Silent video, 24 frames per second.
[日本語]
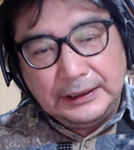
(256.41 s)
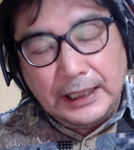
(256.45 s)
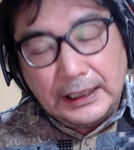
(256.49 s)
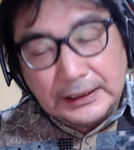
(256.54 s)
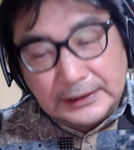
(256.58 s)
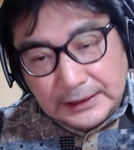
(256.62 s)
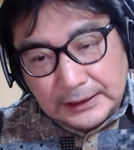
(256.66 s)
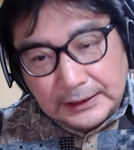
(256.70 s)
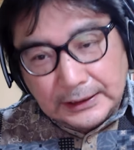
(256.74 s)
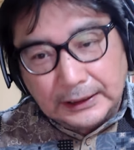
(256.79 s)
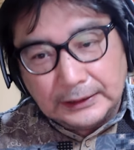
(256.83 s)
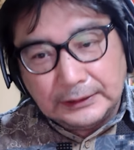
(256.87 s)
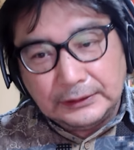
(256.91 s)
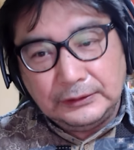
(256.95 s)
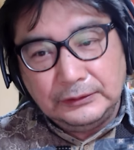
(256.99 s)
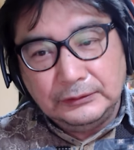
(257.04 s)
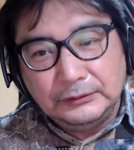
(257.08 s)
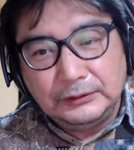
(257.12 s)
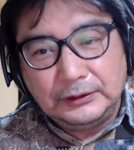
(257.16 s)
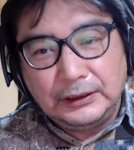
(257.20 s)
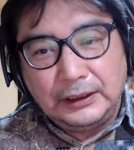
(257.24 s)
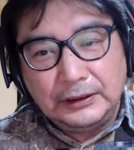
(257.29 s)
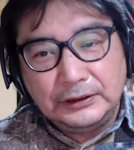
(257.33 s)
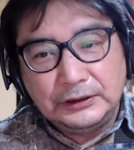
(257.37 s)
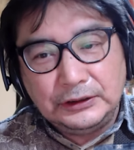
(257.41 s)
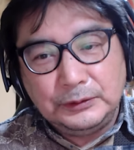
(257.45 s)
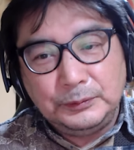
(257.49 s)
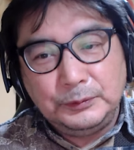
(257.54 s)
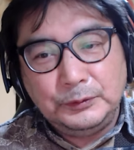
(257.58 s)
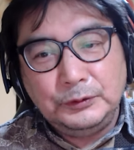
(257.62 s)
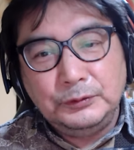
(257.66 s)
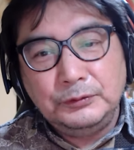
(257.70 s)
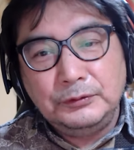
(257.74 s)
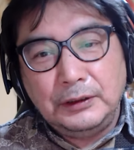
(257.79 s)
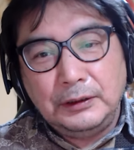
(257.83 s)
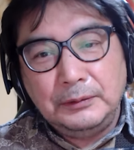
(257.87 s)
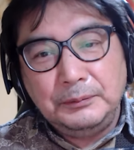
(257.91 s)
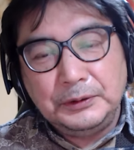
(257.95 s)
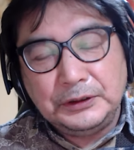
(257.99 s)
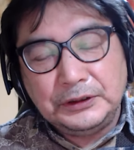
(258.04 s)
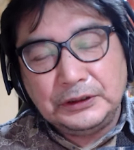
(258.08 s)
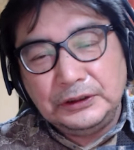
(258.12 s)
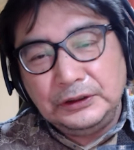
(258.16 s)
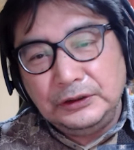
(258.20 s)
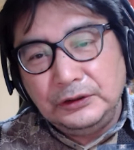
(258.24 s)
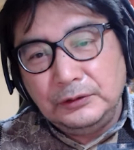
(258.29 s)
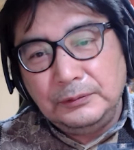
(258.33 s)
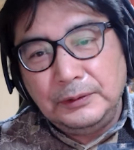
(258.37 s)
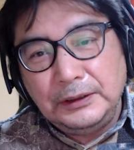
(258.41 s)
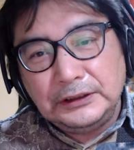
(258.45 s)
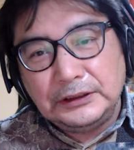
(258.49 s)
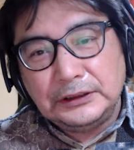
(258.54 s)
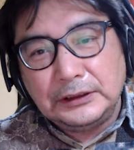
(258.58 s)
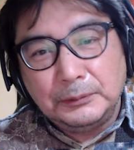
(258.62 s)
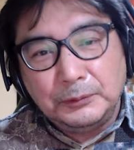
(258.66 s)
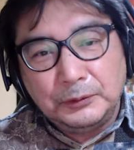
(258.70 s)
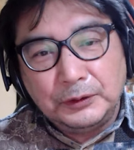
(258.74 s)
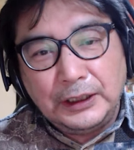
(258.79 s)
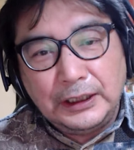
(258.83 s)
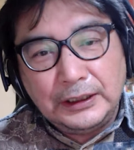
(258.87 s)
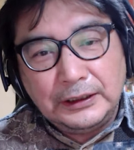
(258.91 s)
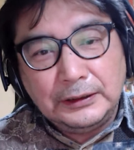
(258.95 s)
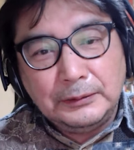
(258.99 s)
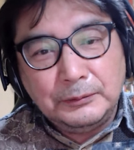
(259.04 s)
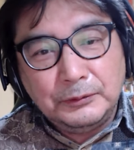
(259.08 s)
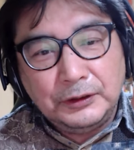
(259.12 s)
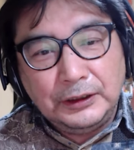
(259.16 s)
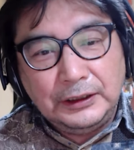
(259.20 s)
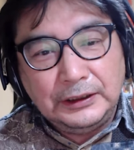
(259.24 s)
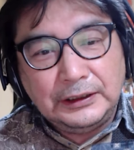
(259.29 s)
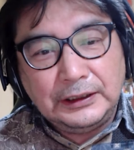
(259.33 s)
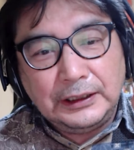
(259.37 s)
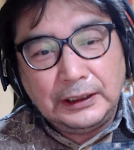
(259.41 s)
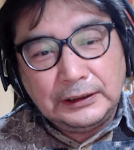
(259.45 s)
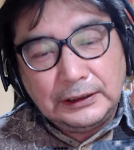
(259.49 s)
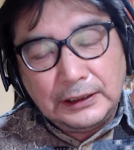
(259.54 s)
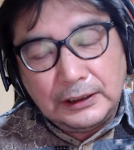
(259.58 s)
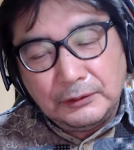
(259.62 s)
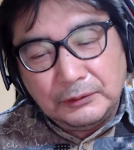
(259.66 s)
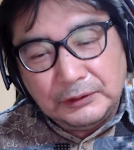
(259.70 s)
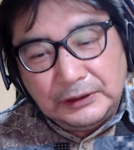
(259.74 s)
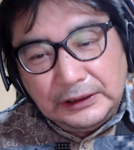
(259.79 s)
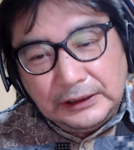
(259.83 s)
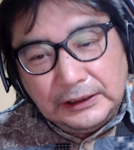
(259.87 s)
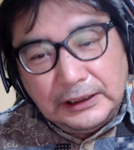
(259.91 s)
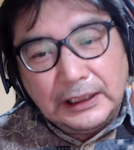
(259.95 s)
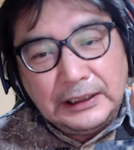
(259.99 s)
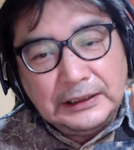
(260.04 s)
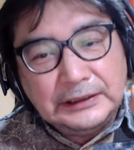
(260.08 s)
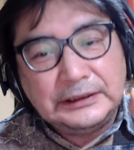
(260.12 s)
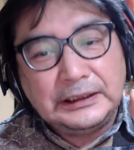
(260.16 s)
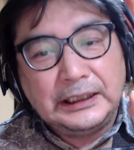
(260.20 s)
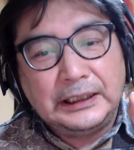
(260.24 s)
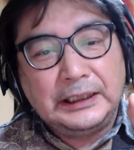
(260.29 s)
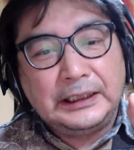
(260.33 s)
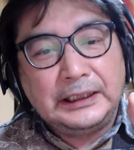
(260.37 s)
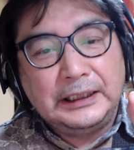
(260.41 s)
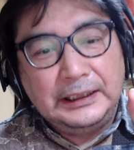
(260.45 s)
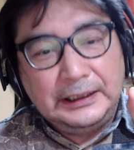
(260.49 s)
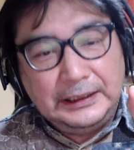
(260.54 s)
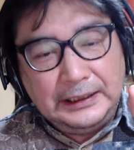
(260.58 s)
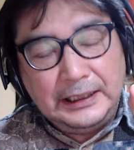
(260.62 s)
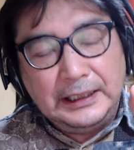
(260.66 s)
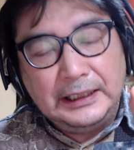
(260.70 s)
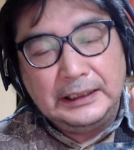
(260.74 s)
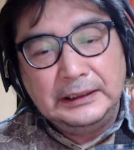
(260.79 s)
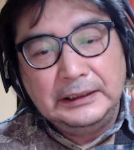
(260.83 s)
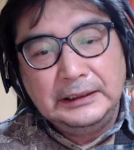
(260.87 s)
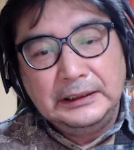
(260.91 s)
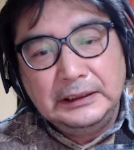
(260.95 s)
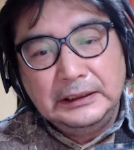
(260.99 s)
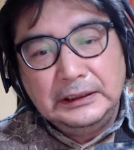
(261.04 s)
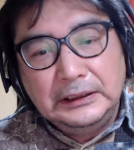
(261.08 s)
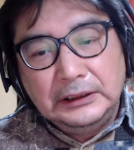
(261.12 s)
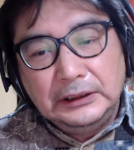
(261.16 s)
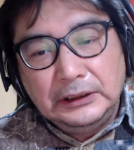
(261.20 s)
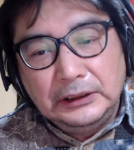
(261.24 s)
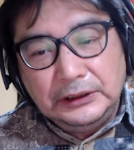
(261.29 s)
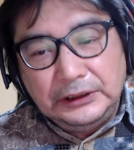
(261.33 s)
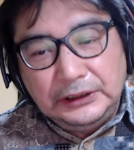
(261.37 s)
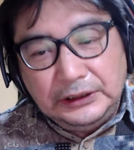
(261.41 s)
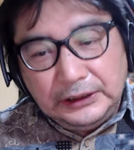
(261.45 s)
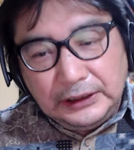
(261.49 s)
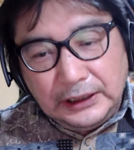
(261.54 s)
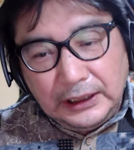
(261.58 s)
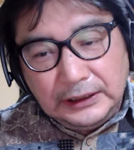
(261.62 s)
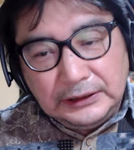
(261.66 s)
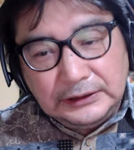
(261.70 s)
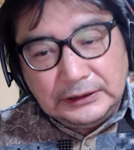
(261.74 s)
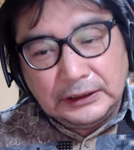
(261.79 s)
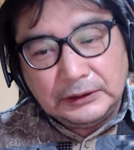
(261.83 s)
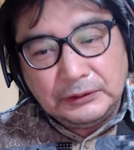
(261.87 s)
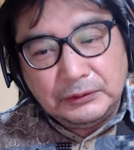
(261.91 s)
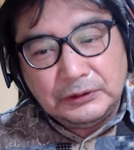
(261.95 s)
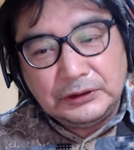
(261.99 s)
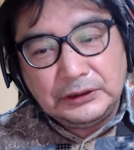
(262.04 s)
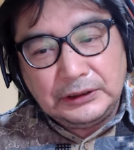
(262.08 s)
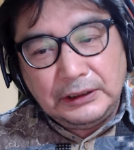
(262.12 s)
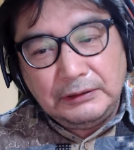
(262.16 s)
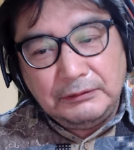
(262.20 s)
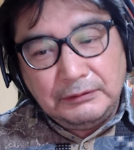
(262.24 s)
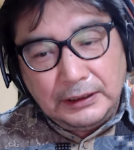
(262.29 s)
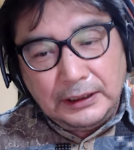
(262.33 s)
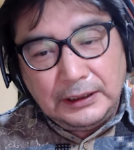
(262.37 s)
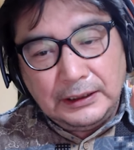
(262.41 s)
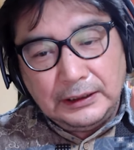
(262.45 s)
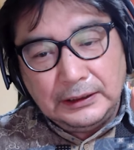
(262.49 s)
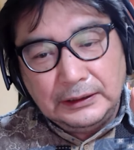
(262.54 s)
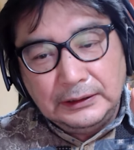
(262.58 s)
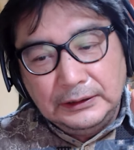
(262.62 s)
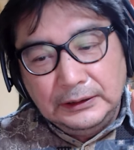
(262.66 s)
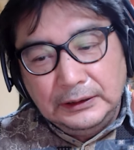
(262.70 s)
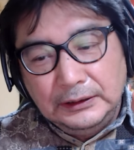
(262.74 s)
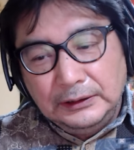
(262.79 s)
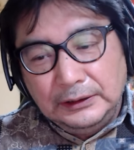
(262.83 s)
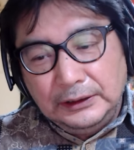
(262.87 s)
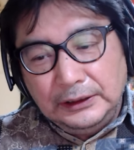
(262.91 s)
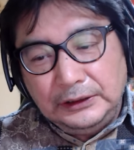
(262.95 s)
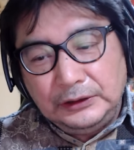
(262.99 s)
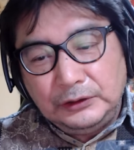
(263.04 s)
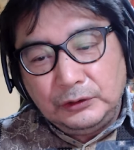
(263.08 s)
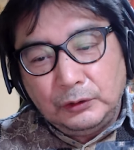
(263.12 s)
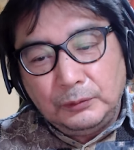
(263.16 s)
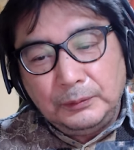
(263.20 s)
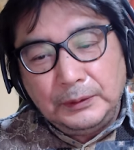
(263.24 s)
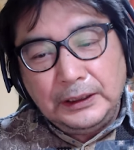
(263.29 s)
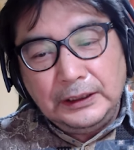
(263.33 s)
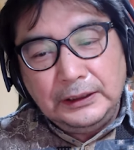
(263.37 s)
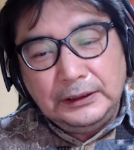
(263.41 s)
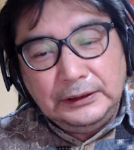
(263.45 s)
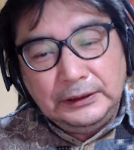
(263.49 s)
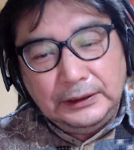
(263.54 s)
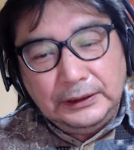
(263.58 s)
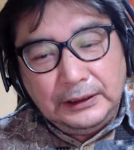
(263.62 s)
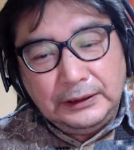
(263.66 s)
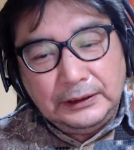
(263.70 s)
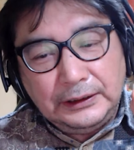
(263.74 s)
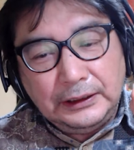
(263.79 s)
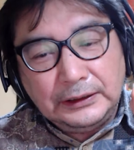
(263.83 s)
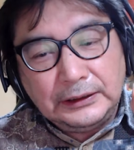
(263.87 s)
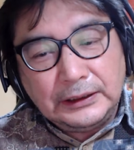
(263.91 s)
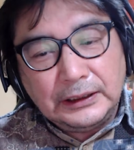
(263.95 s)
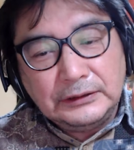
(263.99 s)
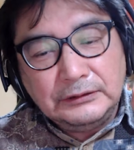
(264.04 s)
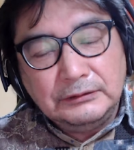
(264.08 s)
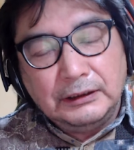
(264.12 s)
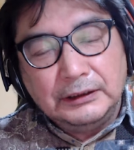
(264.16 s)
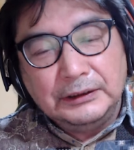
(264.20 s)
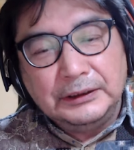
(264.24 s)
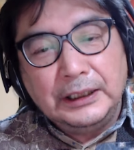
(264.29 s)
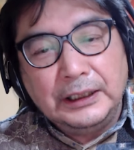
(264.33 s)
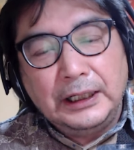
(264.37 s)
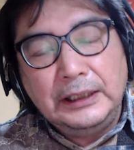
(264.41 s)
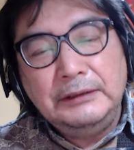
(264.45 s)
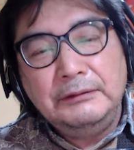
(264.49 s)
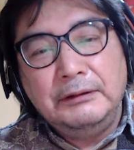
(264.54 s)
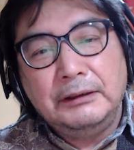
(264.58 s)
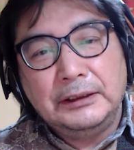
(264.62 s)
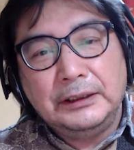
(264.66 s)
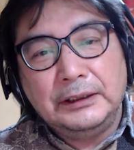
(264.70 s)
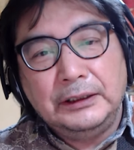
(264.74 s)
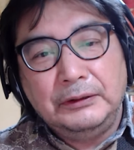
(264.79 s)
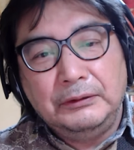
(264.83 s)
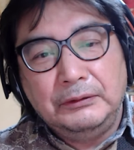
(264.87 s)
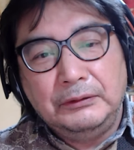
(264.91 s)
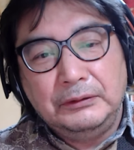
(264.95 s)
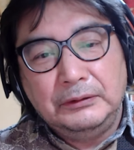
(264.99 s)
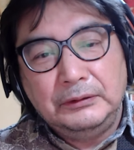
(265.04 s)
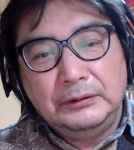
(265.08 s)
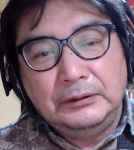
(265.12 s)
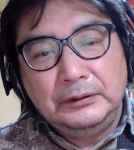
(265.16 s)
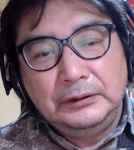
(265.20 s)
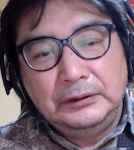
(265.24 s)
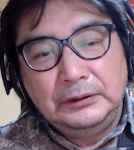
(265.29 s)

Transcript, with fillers: なぜかって言ったら、自分は別に有名人でも何でもない、ただの被害者だから、被害者としては、人前にね、出たくはないわけだよ。